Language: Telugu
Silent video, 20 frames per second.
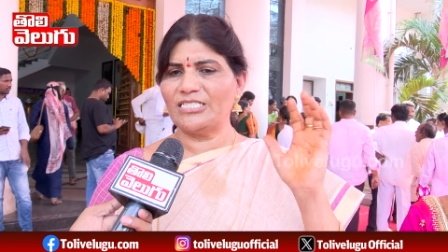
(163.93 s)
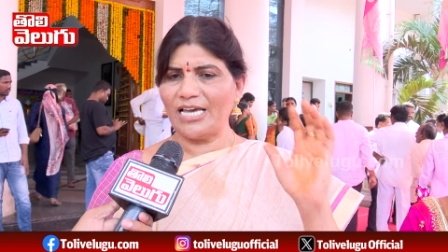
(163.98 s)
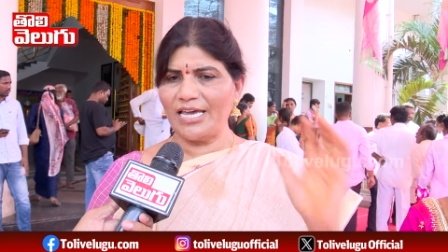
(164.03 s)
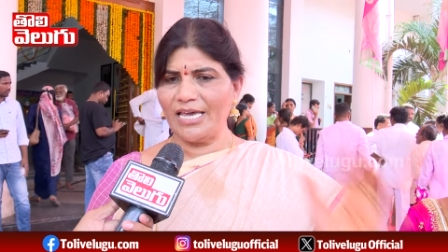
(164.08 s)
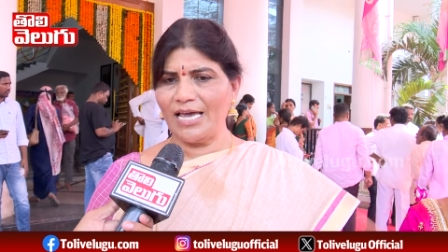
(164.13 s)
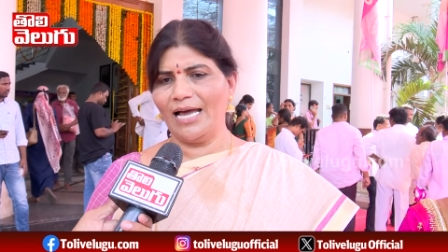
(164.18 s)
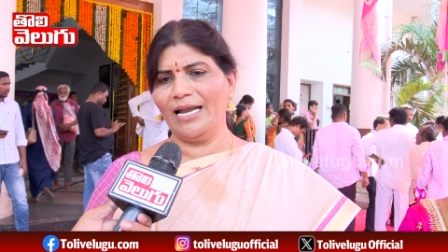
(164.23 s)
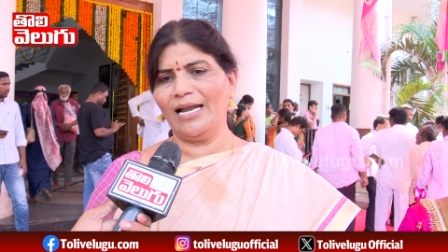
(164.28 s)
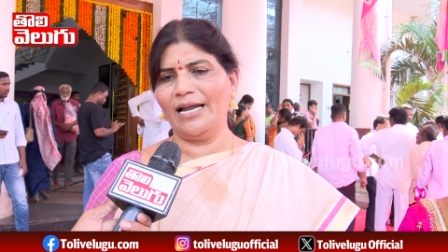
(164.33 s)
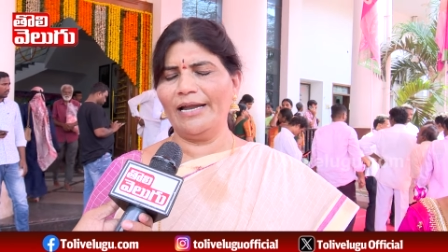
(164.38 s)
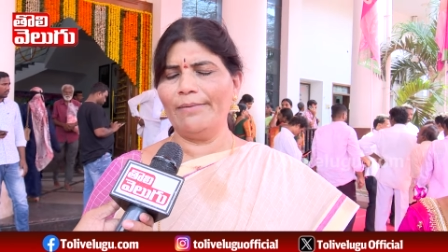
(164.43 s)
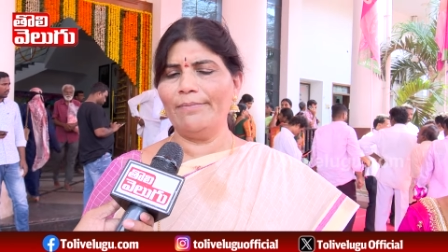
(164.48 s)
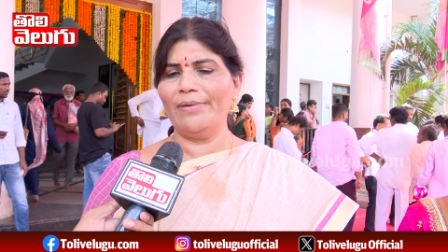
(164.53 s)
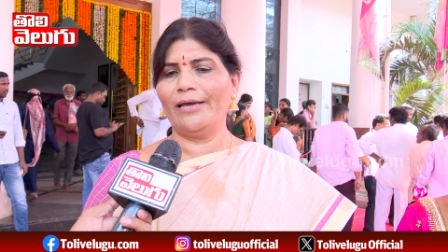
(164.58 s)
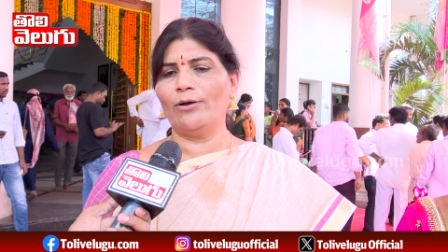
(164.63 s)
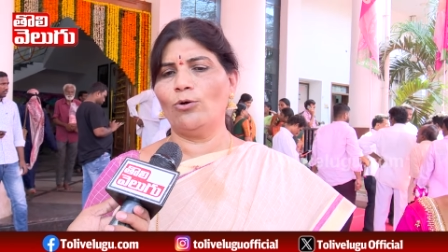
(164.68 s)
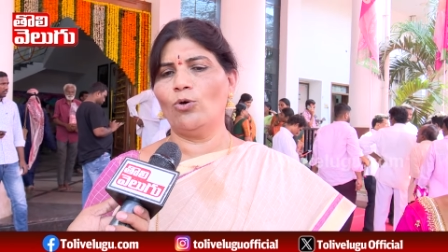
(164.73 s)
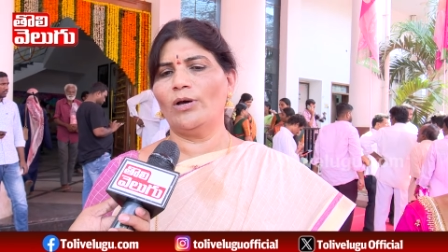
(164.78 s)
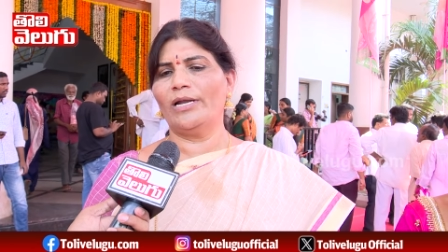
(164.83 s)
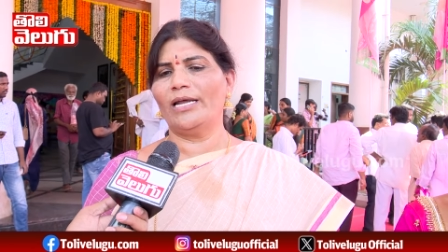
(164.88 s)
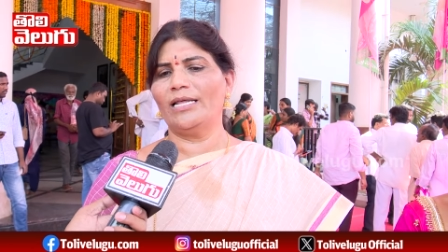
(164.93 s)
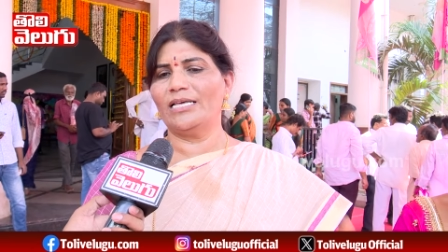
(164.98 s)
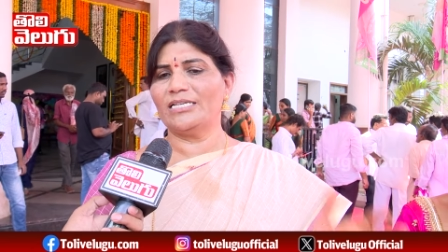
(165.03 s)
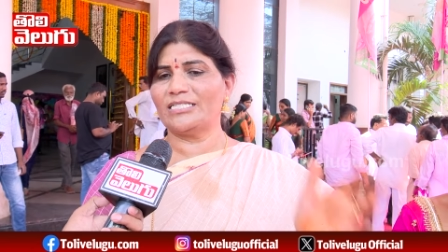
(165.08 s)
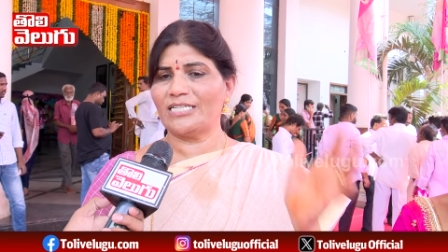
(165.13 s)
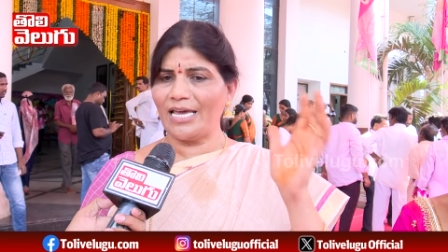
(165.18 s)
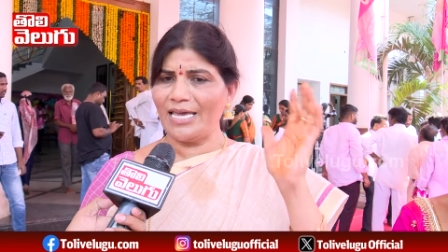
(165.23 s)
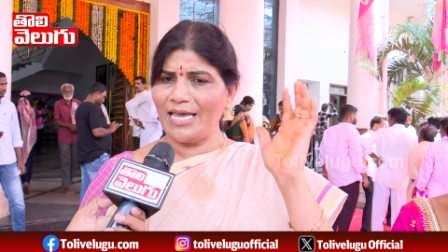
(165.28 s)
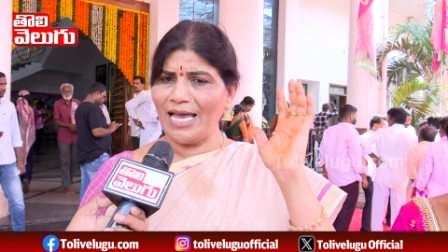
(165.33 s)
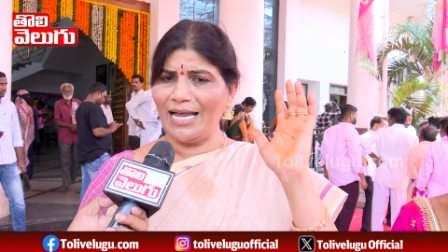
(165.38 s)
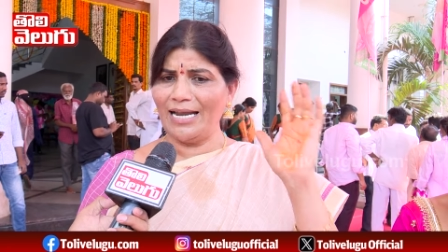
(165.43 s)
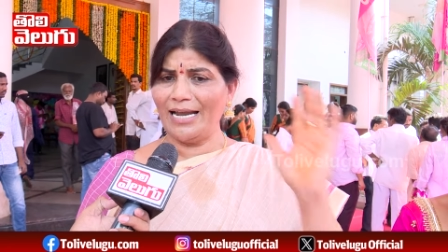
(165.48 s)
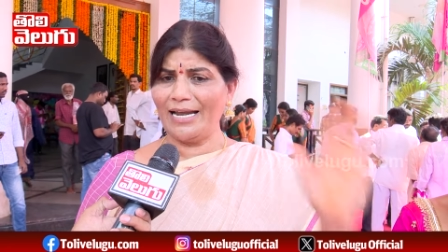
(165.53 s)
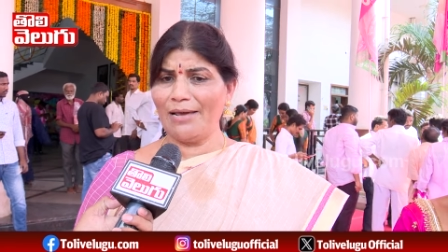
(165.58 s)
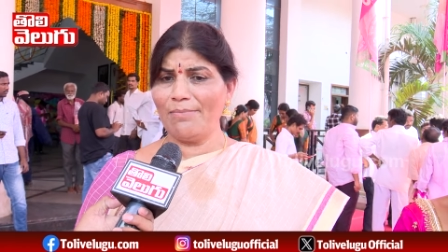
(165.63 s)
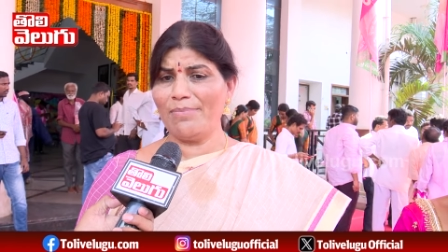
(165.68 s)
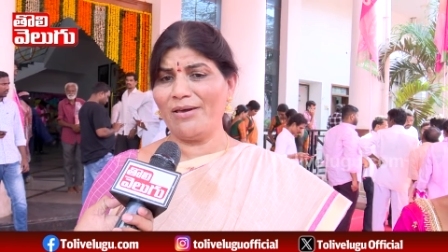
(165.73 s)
చెయ్యాలనే మేము కోరేది చెయ్యాలనే